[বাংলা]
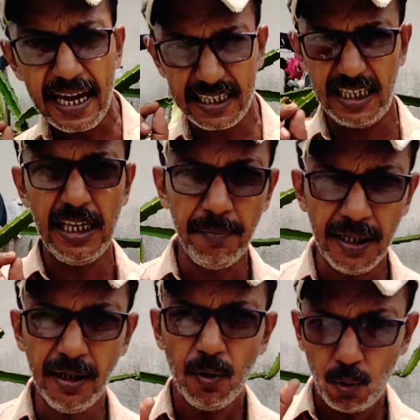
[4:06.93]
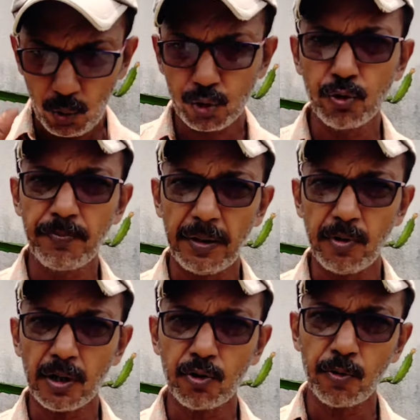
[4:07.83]
এক এমএল ওষুধ
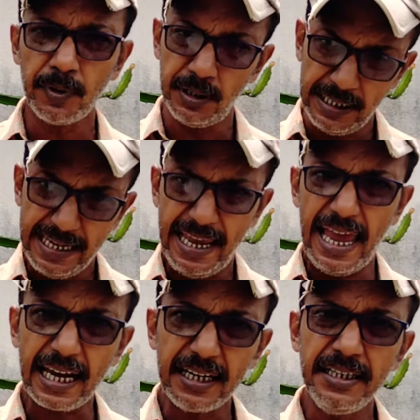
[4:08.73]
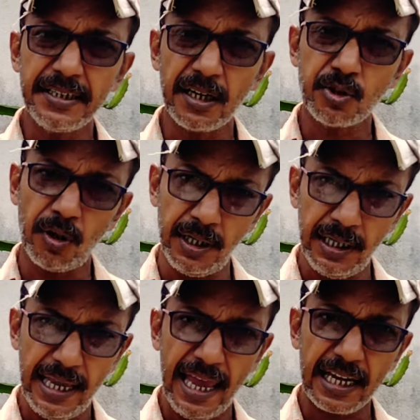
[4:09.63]
ব্যবহার করবেন এক লিটার জলে
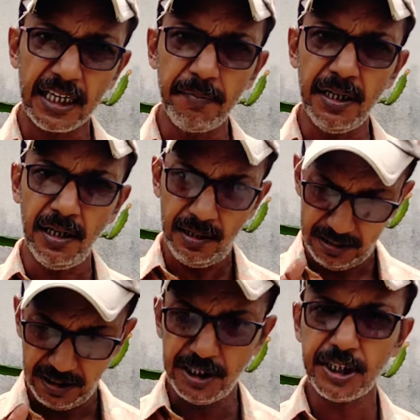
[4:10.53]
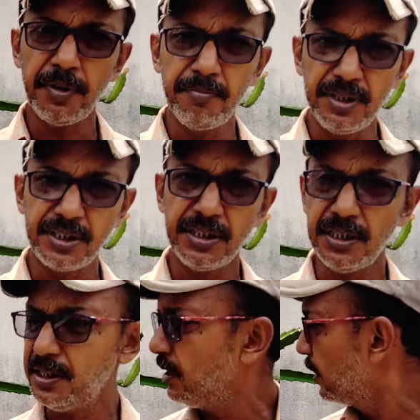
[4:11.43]
এক এমএল হিসেবে
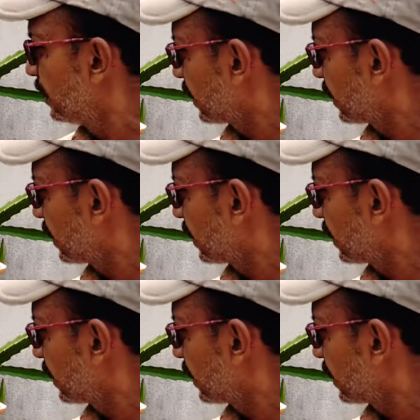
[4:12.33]
মিশিয়ে নিয়ে